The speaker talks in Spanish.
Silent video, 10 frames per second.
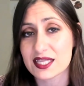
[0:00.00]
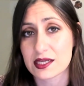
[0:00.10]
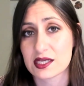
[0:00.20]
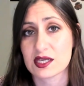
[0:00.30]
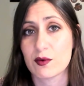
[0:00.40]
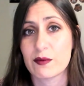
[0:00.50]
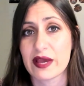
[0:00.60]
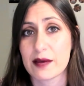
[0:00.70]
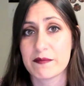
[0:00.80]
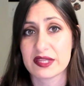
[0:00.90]
y tenías que volver
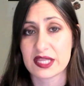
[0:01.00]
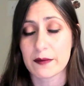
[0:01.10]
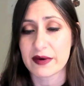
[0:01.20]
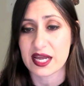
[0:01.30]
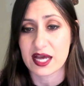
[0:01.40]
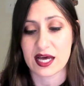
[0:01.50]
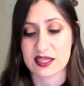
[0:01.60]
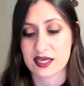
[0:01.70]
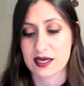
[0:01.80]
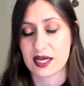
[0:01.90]
a empezar para
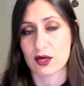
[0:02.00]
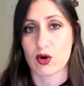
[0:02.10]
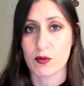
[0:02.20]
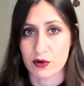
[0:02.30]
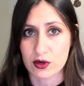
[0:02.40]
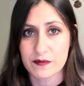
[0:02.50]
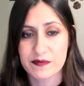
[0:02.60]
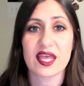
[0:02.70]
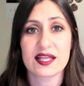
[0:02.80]
hacer el combo, ¿no?